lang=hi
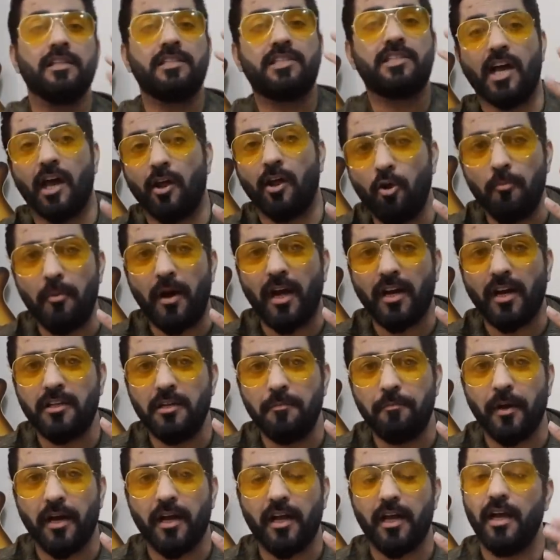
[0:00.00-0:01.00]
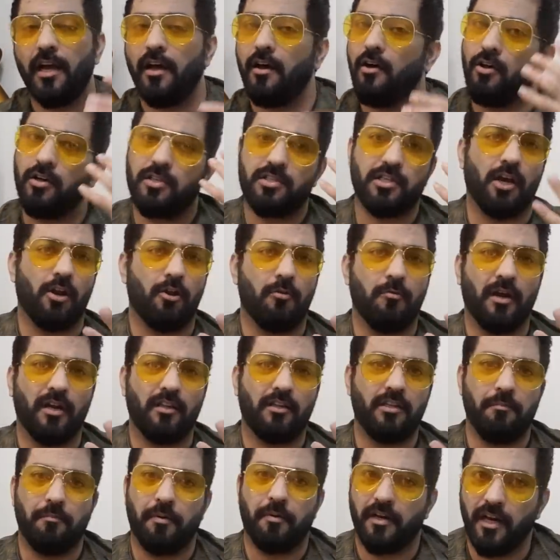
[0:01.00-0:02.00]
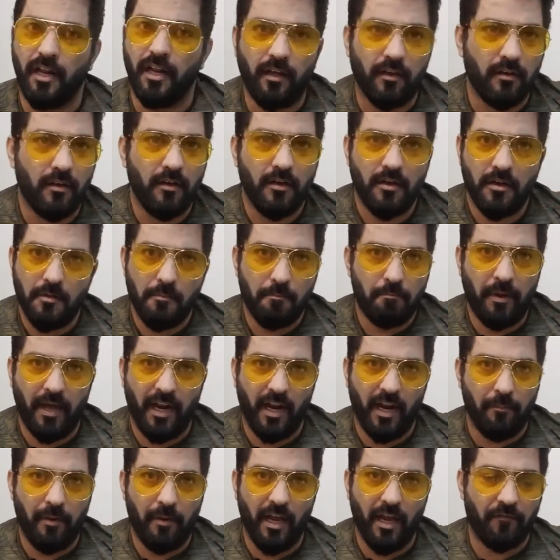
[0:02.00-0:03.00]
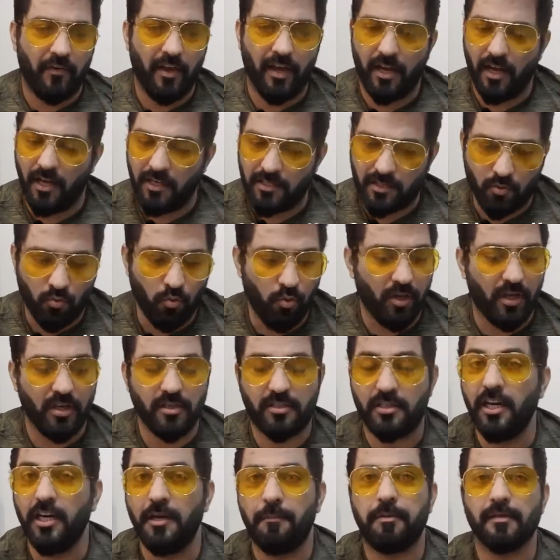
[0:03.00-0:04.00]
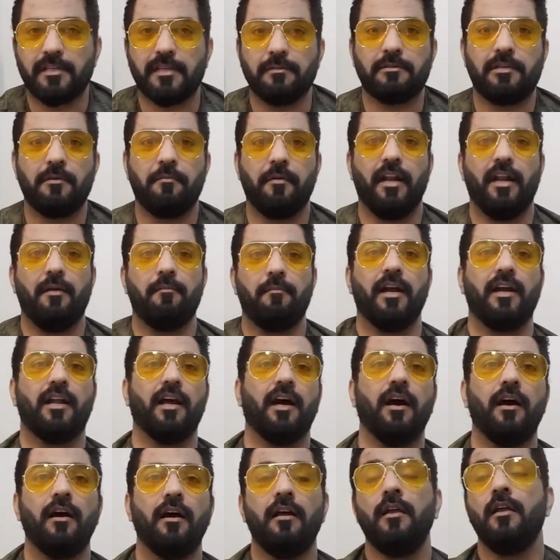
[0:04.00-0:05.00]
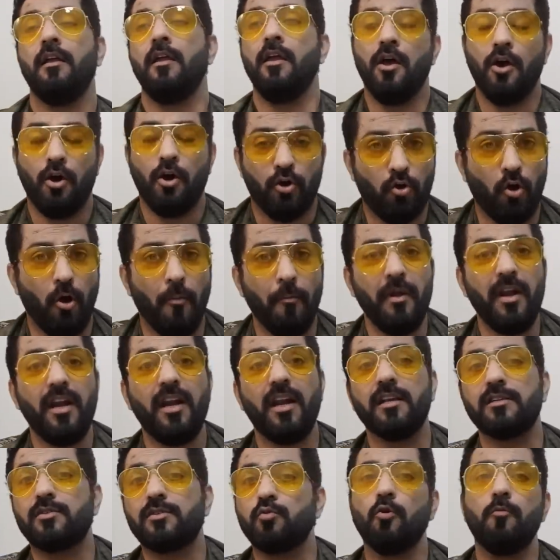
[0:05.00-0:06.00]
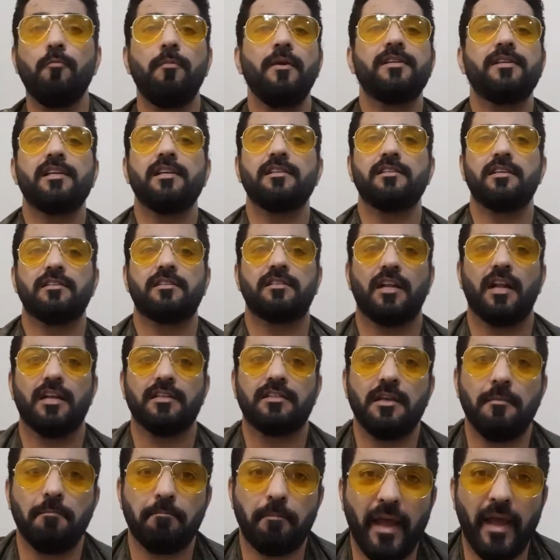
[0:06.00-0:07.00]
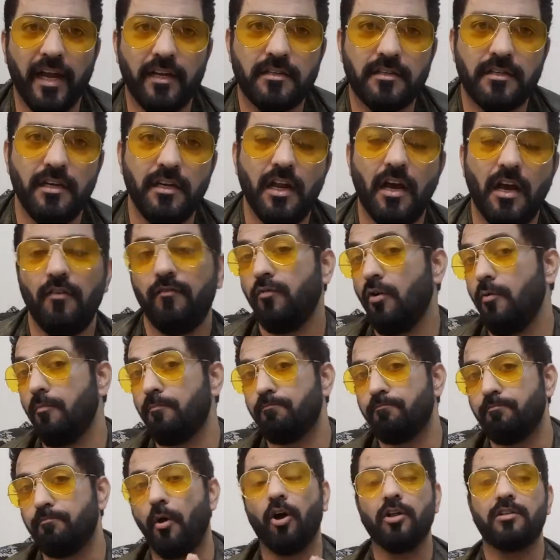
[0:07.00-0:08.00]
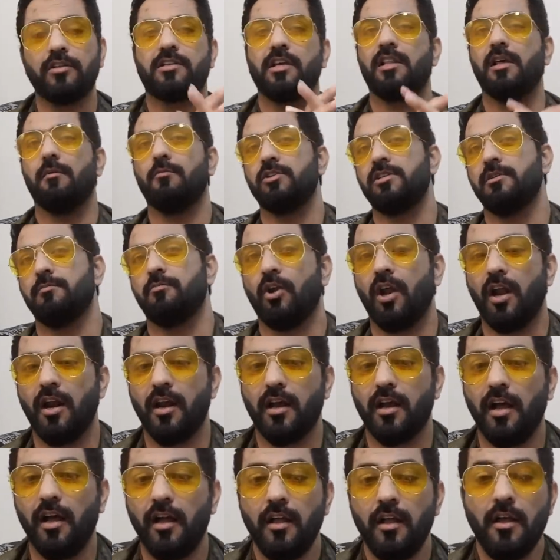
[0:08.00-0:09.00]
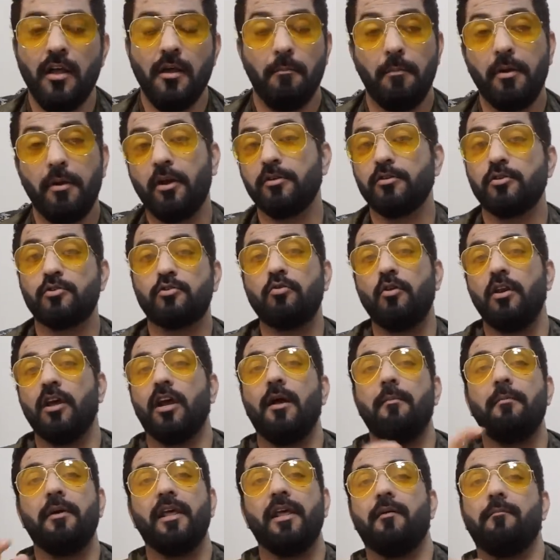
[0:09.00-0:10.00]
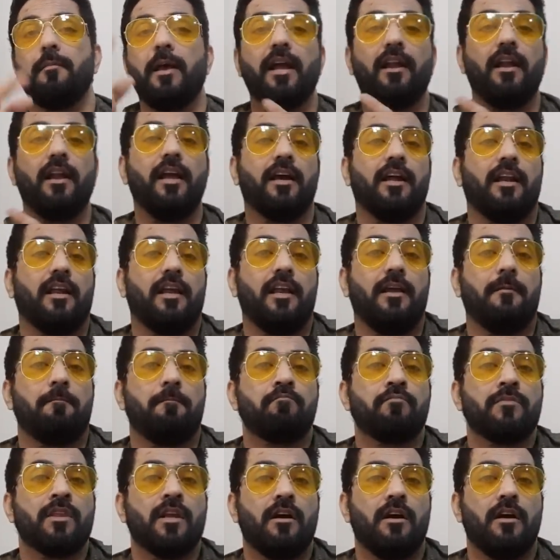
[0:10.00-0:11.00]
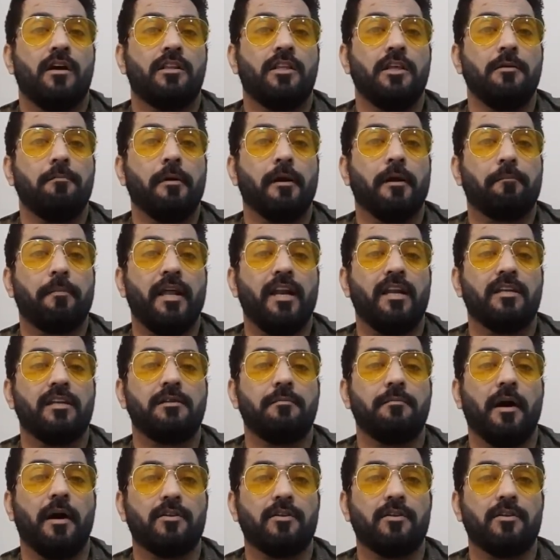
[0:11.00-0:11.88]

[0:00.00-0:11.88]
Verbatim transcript: चारों बार दीपक गया और चारों बार दीपक ने पहला बैग फेंका स्कूल की सीट पे सबसे पहले बैठा रोमिल ने सुरभि से जिस तरह से बैग छीना वो बहुत ज्यादा मुझे बुरा लगा बिकॉज उसको लगा मेरा बैग लेकर के दीपक पहले से